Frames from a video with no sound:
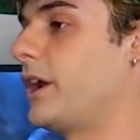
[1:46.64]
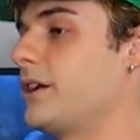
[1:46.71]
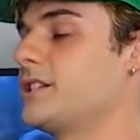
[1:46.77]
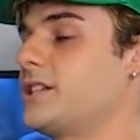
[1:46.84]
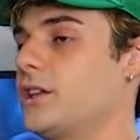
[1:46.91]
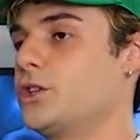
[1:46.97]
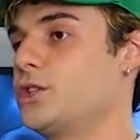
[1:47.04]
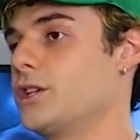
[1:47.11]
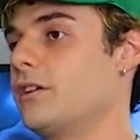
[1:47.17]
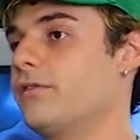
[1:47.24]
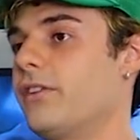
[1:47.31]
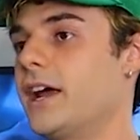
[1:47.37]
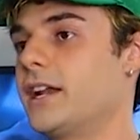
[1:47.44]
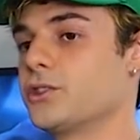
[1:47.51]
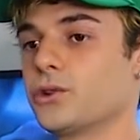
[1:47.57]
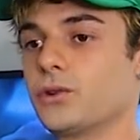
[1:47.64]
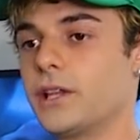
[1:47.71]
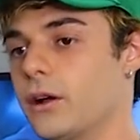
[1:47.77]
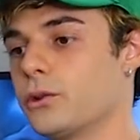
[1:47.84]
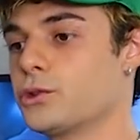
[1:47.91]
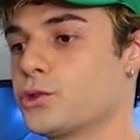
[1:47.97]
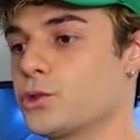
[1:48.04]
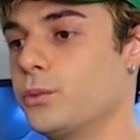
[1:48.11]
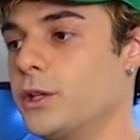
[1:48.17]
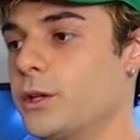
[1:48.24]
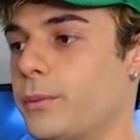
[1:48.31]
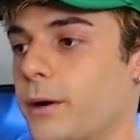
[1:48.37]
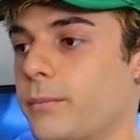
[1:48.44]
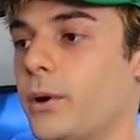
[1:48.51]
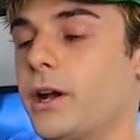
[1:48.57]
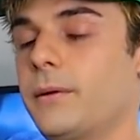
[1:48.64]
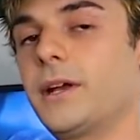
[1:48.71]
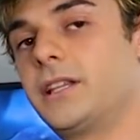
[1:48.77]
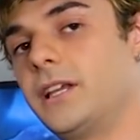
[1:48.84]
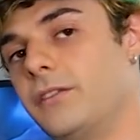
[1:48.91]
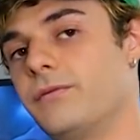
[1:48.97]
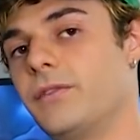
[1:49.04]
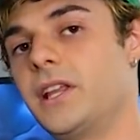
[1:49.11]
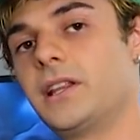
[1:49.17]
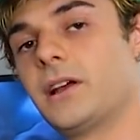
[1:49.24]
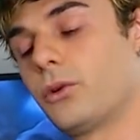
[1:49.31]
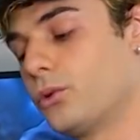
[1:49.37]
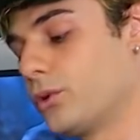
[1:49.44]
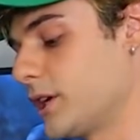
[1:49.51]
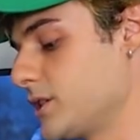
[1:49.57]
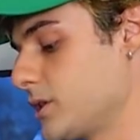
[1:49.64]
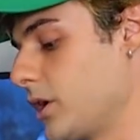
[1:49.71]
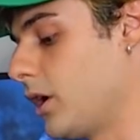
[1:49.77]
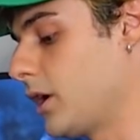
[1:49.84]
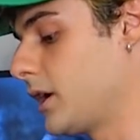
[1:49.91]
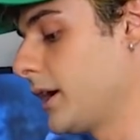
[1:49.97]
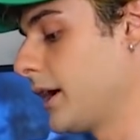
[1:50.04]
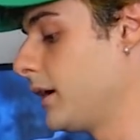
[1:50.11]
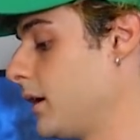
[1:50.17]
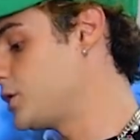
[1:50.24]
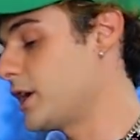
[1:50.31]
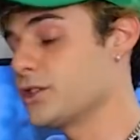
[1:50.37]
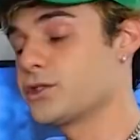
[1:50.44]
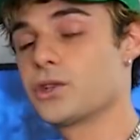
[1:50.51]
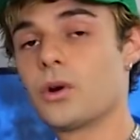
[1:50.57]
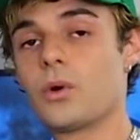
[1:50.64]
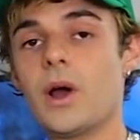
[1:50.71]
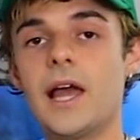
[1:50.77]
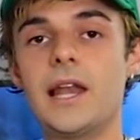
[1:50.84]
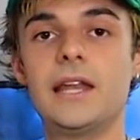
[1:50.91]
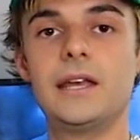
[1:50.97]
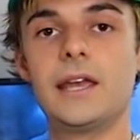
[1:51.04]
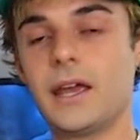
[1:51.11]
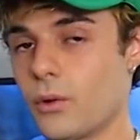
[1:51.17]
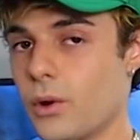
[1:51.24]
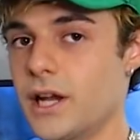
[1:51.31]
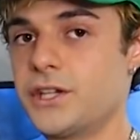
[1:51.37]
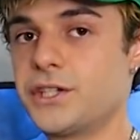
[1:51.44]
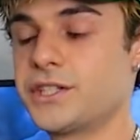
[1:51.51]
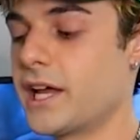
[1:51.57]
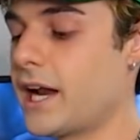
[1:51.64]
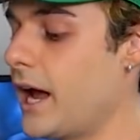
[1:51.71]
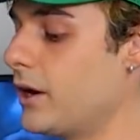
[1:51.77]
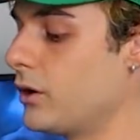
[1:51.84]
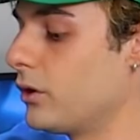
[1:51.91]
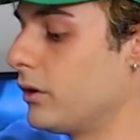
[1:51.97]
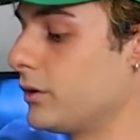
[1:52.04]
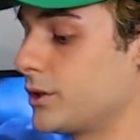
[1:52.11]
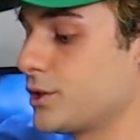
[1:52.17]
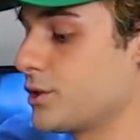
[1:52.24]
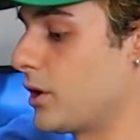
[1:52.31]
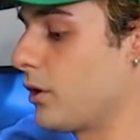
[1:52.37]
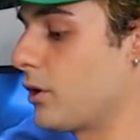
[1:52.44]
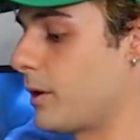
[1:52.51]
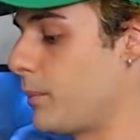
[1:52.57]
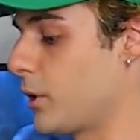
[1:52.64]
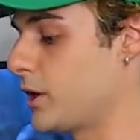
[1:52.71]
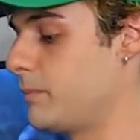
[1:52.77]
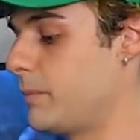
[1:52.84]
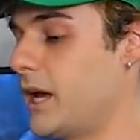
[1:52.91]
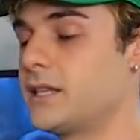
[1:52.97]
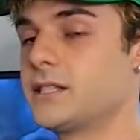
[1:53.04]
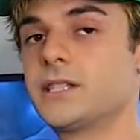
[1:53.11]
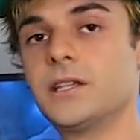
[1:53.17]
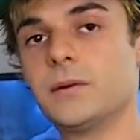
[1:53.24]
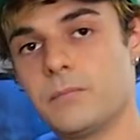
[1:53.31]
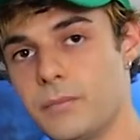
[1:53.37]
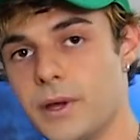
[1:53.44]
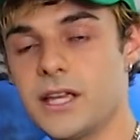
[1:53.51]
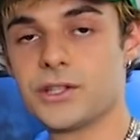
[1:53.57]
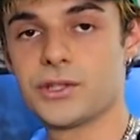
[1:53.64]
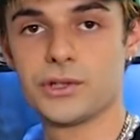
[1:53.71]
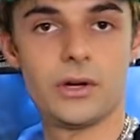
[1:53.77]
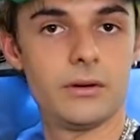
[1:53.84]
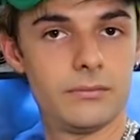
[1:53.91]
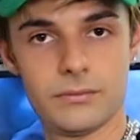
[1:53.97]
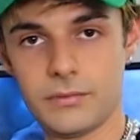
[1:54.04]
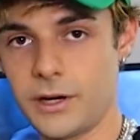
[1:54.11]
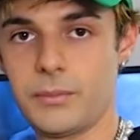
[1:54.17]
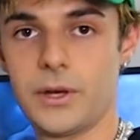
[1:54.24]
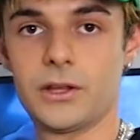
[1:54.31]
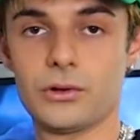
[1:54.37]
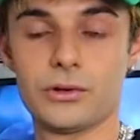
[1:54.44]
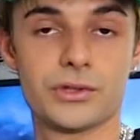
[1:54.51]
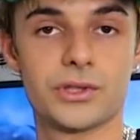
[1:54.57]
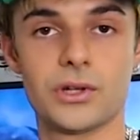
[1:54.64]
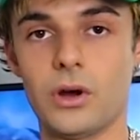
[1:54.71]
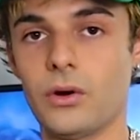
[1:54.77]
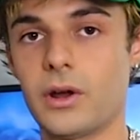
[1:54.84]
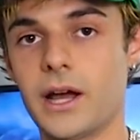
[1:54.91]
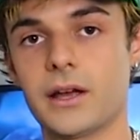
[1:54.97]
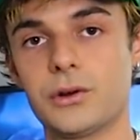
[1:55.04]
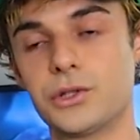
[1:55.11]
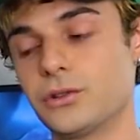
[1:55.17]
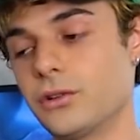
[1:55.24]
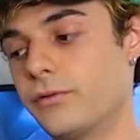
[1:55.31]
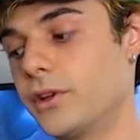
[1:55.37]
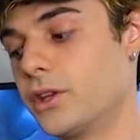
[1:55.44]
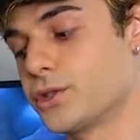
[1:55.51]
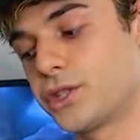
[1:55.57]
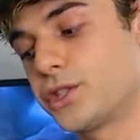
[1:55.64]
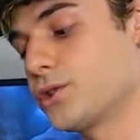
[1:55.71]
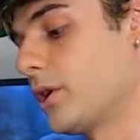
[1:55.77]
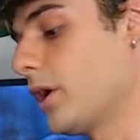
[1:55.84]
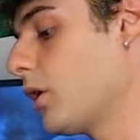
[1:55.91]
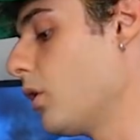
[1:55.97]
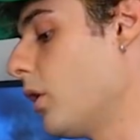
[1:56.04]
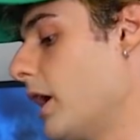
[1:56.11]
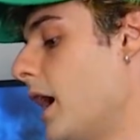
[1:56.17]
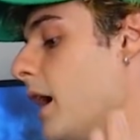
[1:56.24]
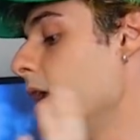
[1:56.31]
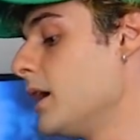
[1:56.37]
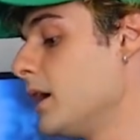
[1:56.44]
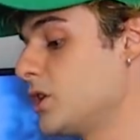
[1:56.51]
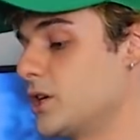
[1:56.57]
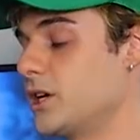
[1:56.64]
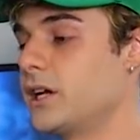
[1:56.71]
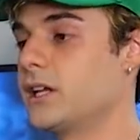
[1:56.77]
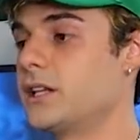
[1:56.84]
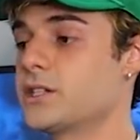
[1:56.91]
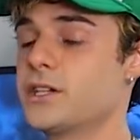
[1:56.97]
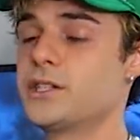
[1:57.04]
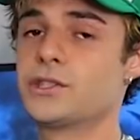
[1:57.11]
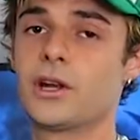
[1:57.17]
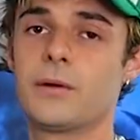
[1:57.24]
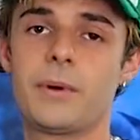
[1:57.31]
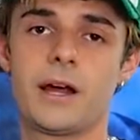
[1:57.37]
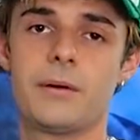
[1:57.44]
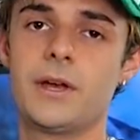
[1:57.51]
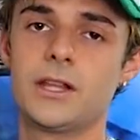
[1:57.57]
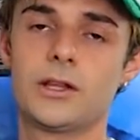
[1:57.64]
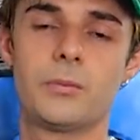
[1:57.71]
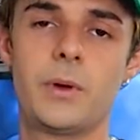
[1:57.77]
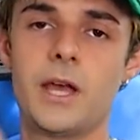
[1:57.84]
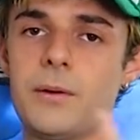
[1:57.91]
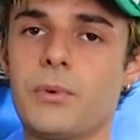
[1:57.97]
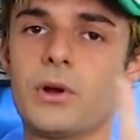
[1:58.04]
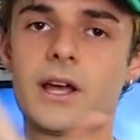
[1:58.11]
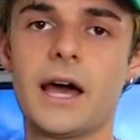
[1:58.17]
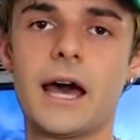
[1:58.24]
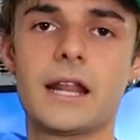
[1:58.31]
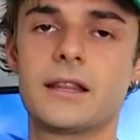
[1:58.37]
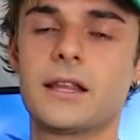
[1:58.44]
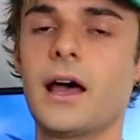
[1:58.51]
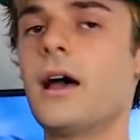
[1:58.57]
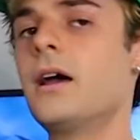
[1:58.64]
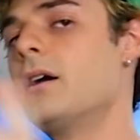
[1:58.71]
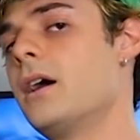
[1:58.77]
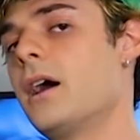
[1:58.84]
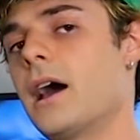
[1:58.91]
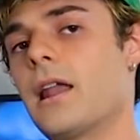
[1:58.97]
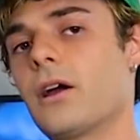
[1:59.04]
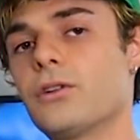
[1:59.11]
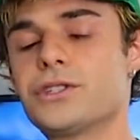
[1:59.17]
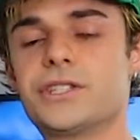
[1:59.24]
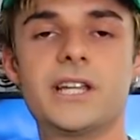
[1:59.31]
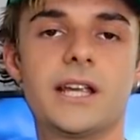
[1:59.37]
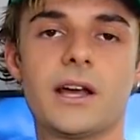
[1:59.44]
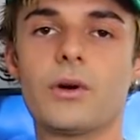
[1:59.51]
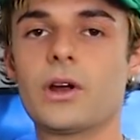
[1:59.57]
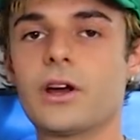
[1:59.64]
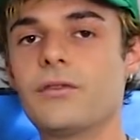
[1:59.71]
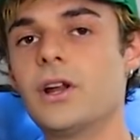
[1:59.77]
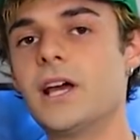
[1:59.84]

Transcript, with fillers: non è una strategia del fare sold out subito per poi rimettere in vendita con un restock, c'erano solo quelli e quelli ci saranno, ci sono ancora pochi pezzi, penso, ripeto non so ora che è uscito il video se ci sono ancora, c'è il link in descrizione pagamento, PayPal, carta, alla consegna, quello che